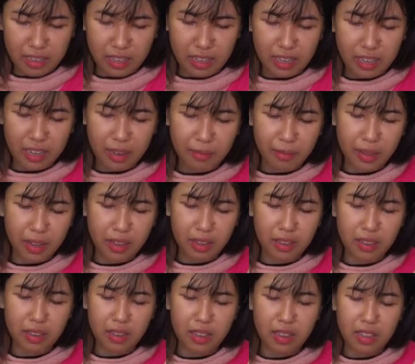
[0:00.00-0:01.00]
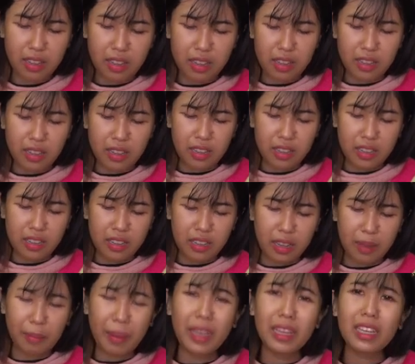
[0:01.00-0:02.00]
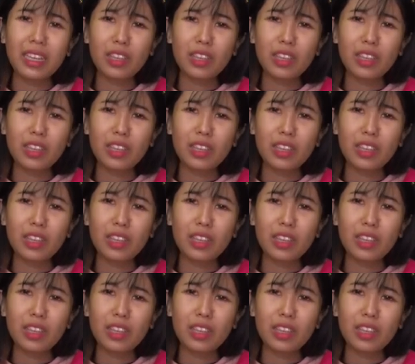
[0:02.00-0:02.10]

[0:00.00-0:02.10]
karena emang ngapain